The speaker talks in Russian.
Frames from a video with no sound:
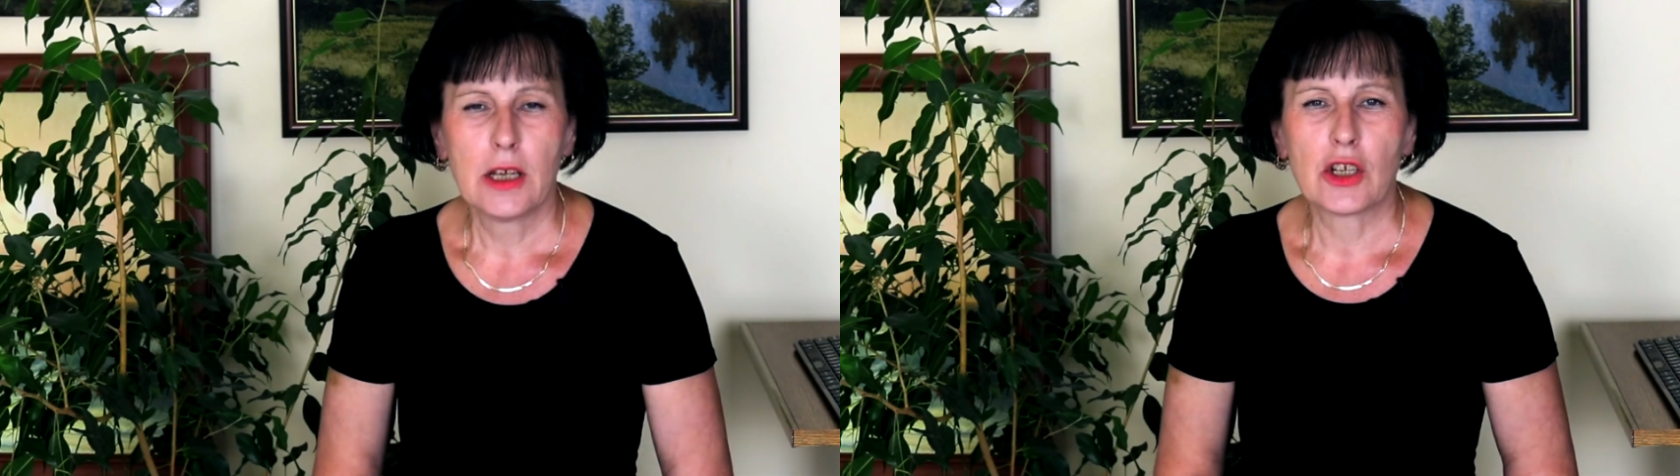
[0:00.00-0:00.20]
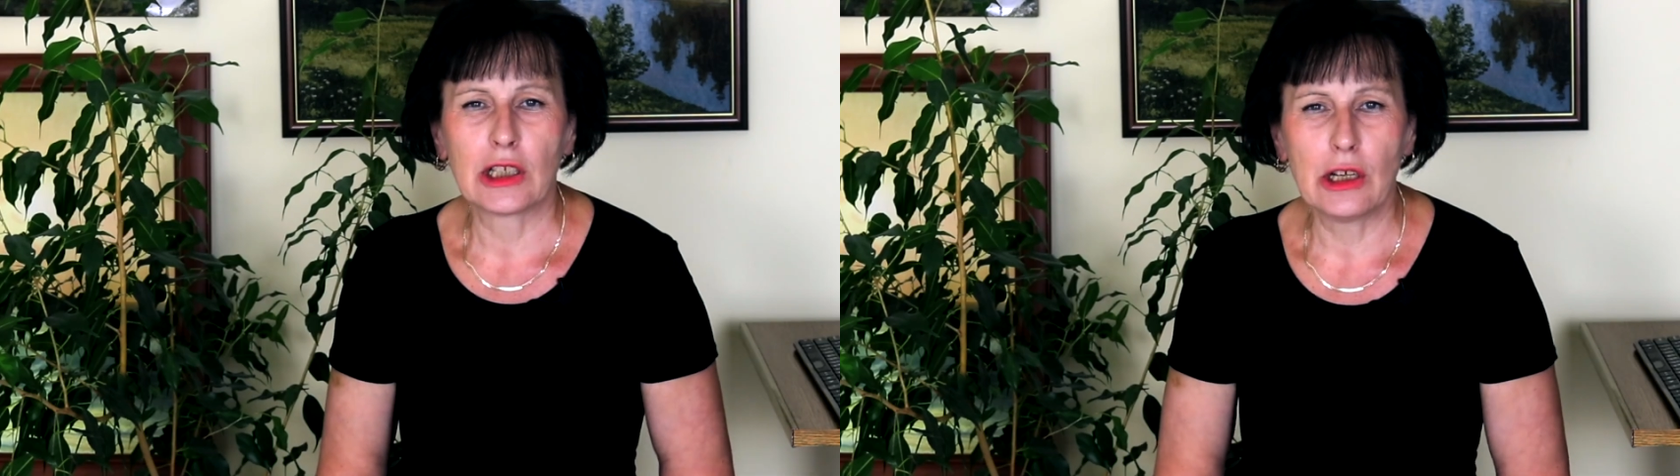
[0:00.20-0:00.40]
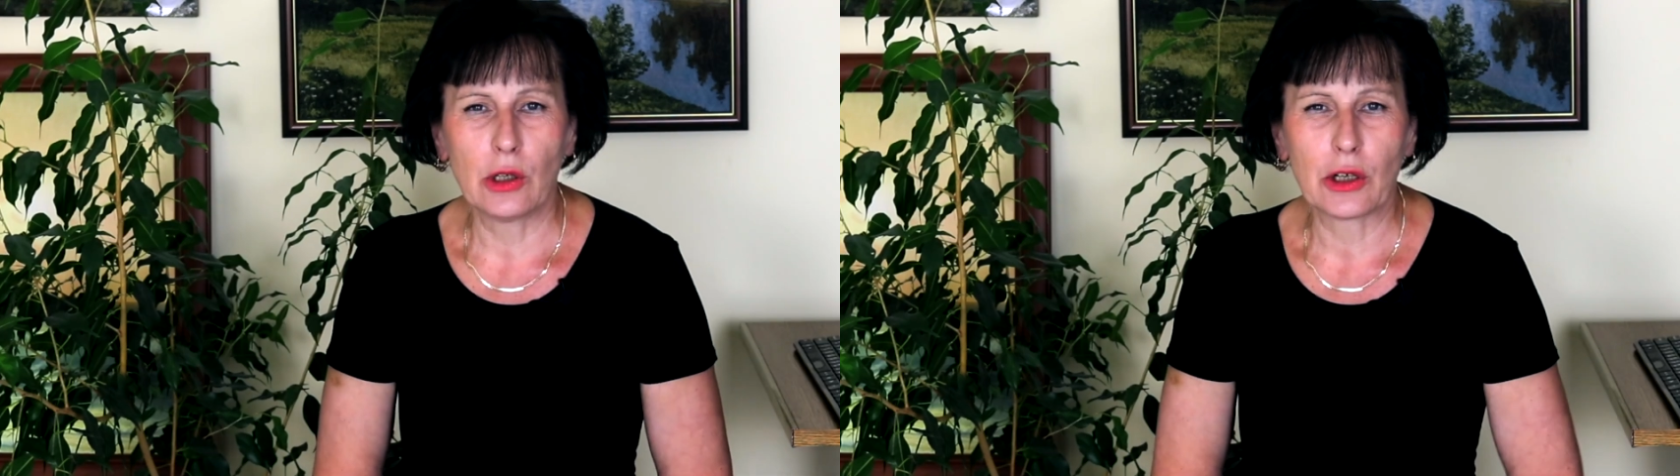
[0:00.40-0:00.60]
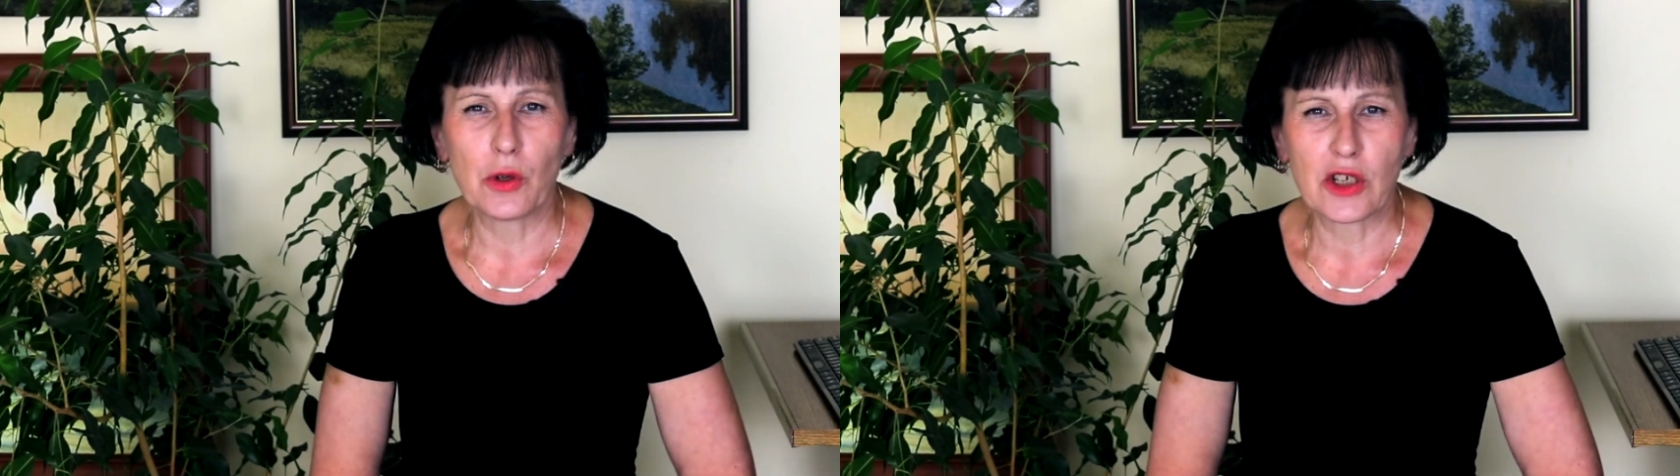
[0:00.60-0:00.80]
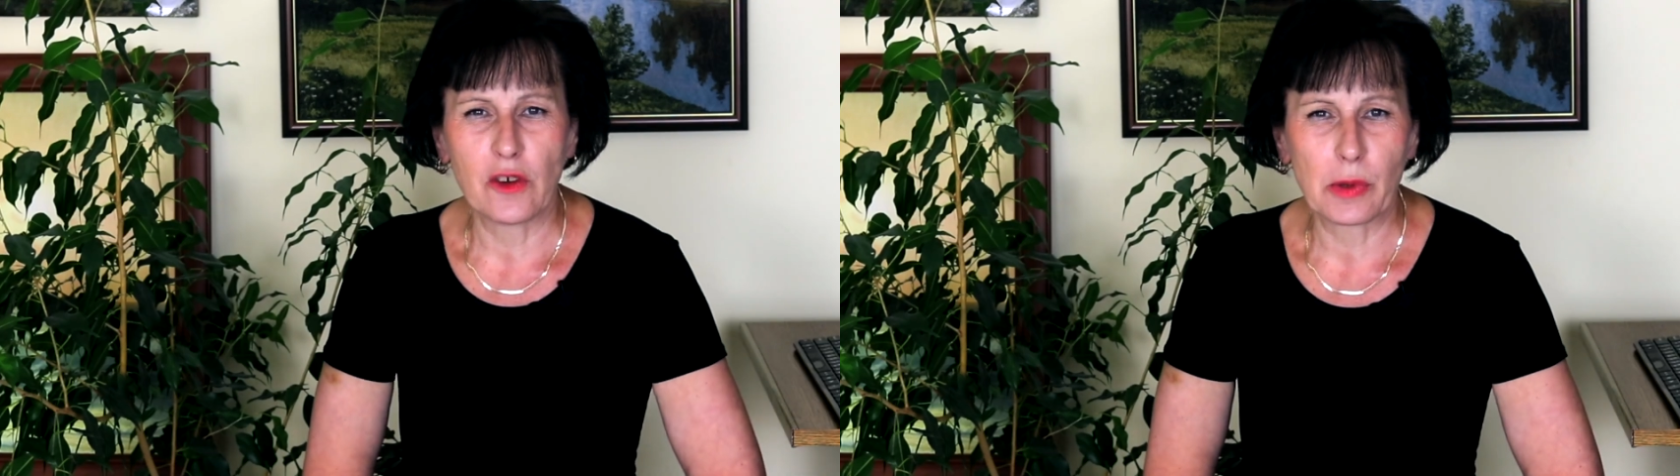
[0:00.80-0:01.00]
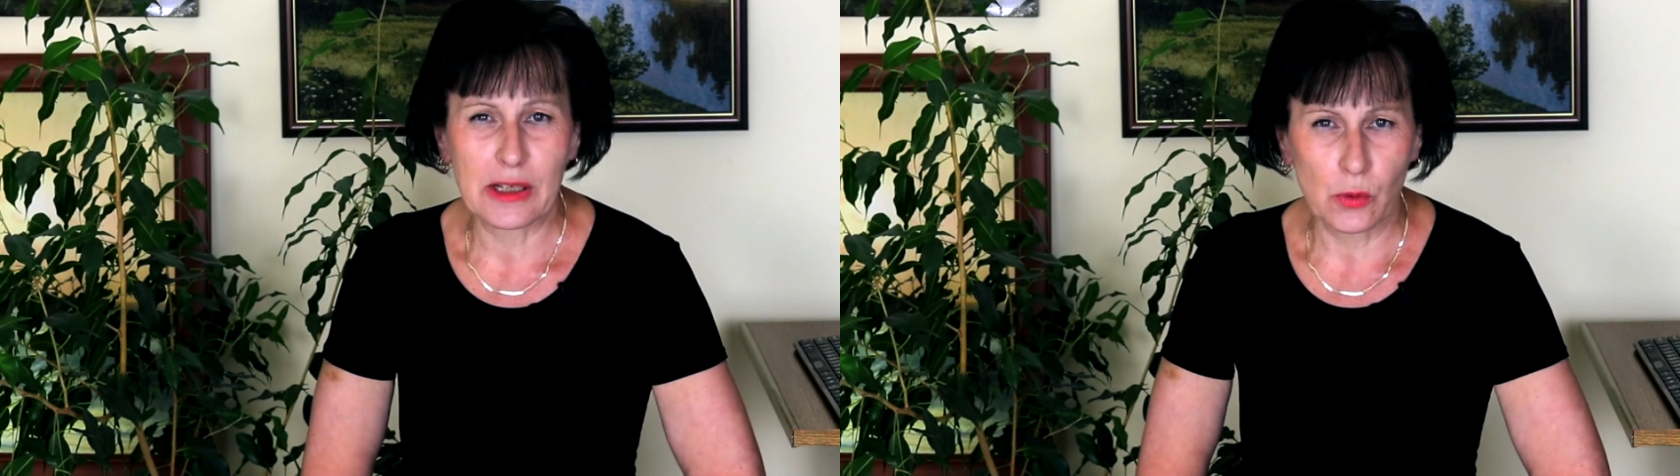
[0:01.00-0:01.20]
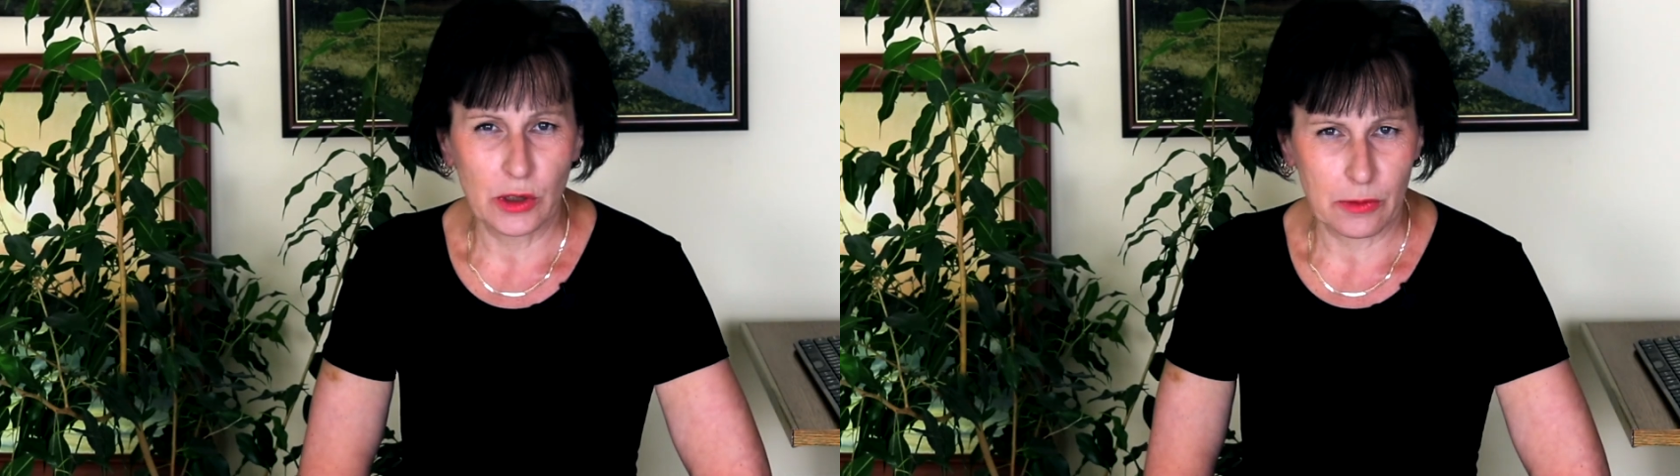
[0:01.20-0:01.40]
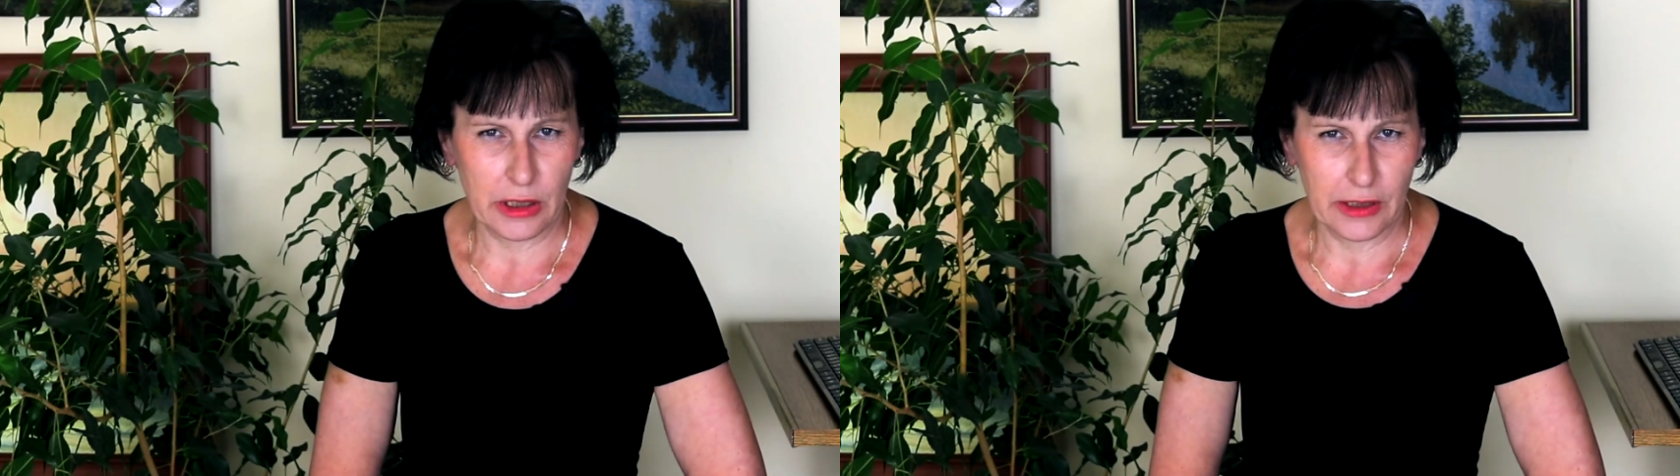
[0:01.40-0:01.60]
Желаю хорошего
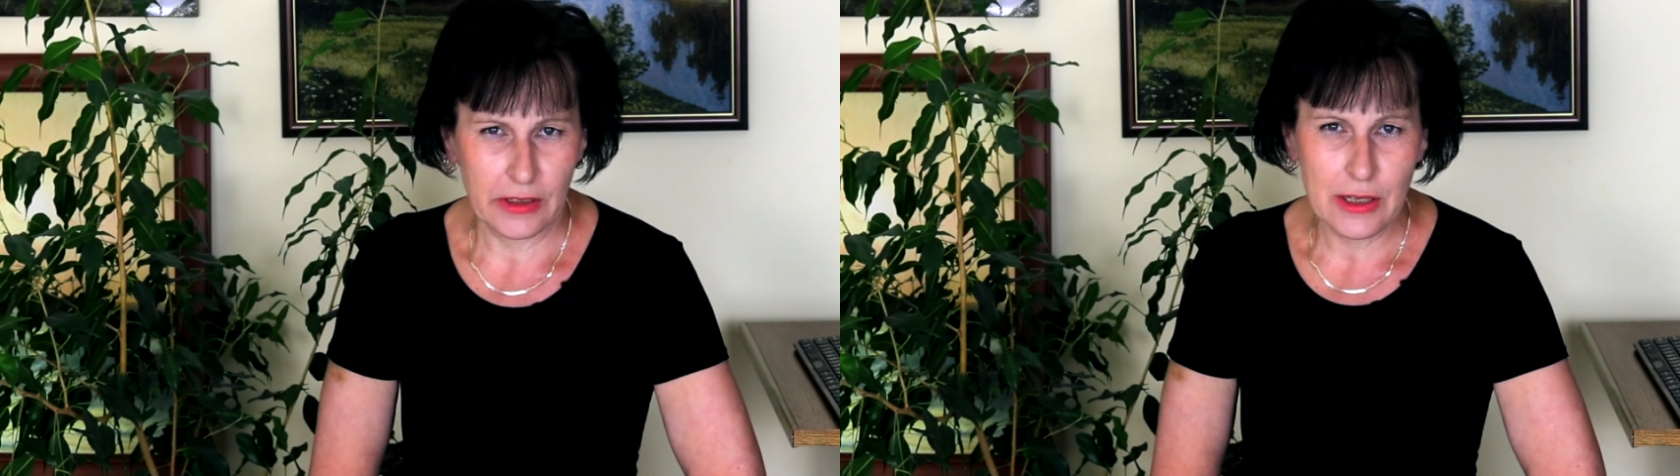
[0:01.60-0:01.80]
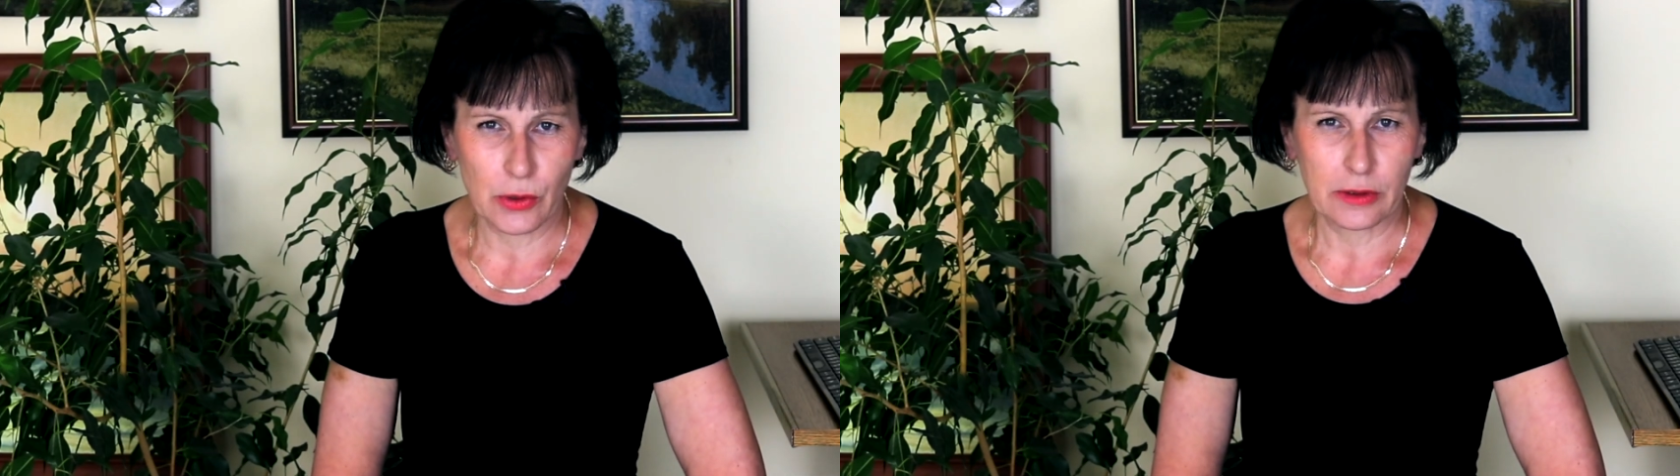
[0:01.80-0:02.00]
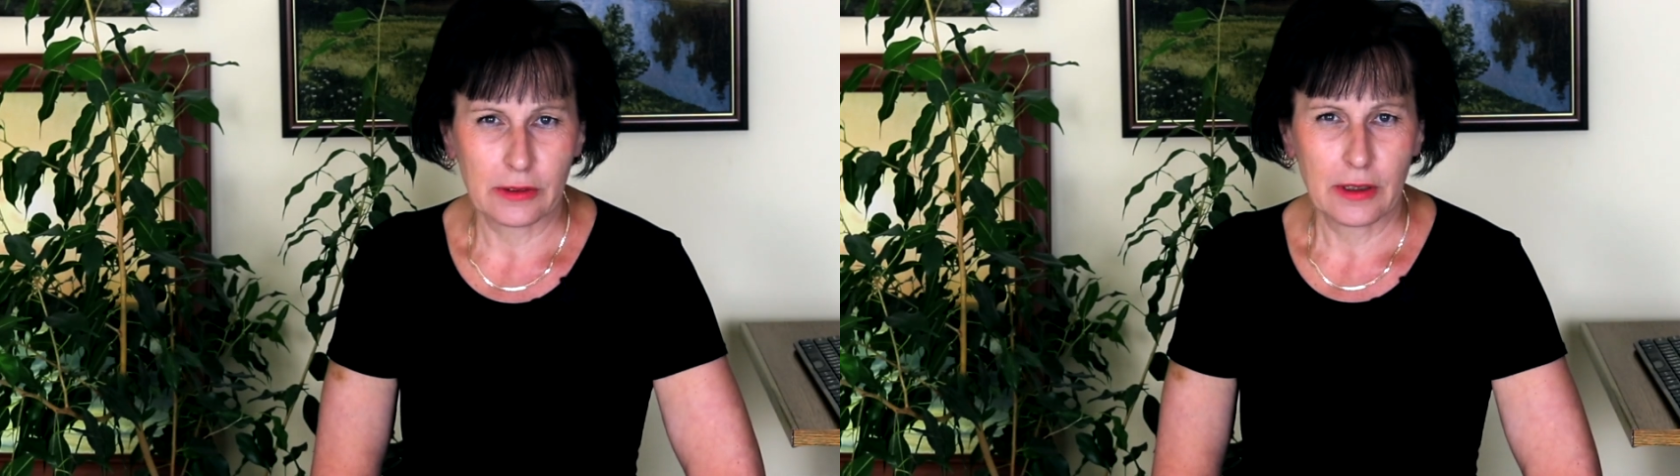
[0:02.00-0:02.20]
просмотра моих видео,